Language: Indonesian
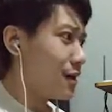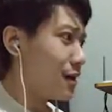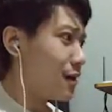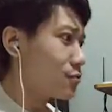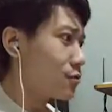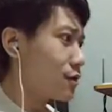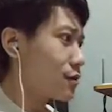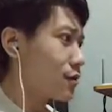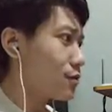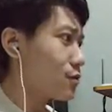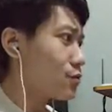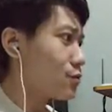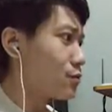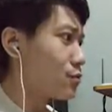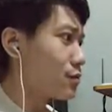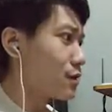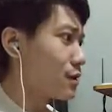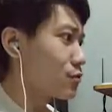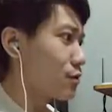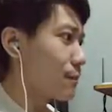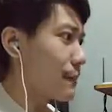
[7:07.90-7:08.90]
aduh, aduh, aduh,
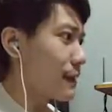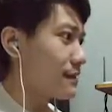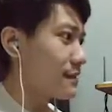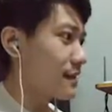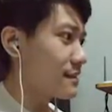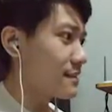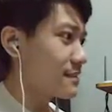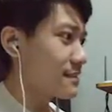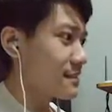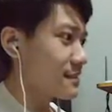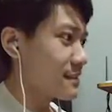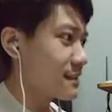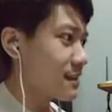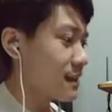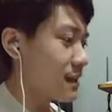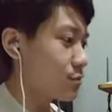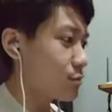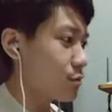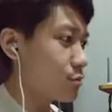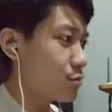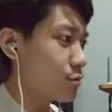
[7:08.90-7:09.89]
aduh, itu pan guys?
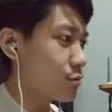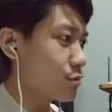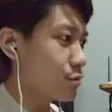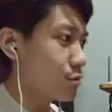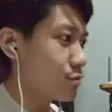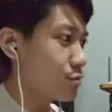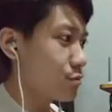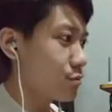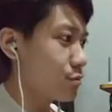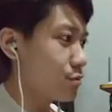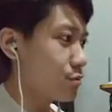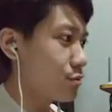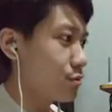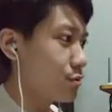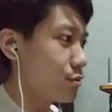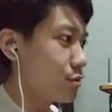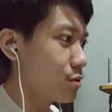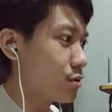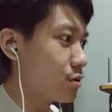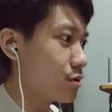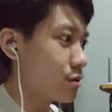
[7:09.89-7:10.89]
Aduh, aduh, aduh,
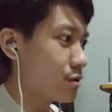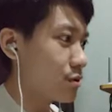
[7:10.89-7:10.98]
aduh.